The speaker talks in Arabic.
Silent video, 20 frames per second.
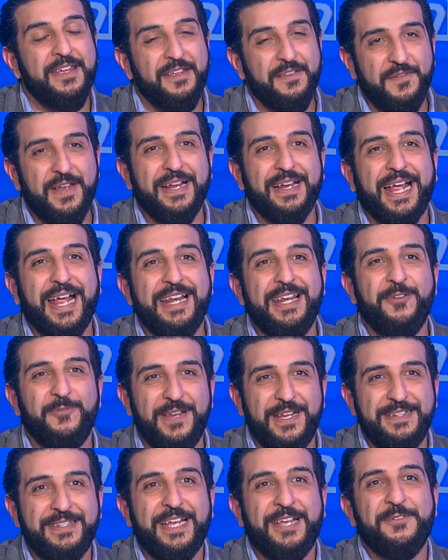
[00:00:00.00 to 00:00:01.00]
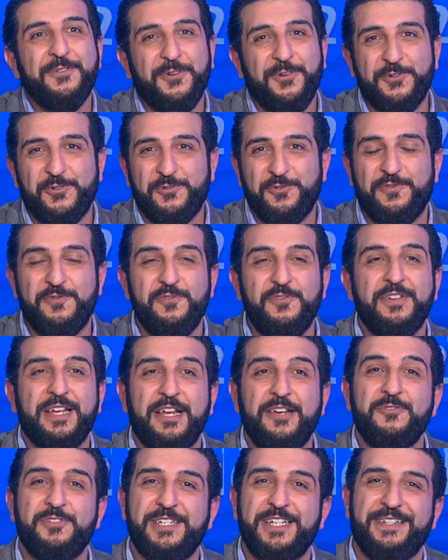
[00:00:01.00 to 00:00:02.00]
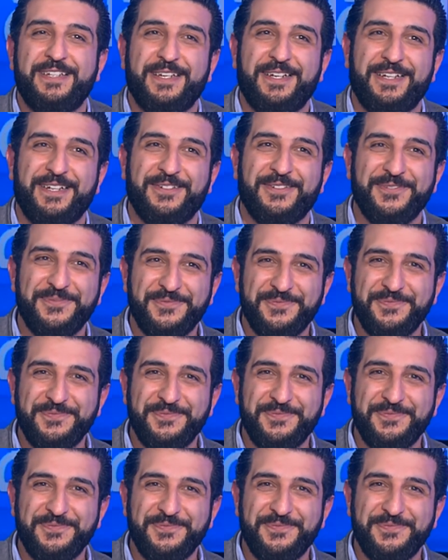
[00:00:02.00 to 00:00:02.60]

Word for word: فينا نخلي اولادنا يروحوا يشوفوهم لانه شيء كثير حلو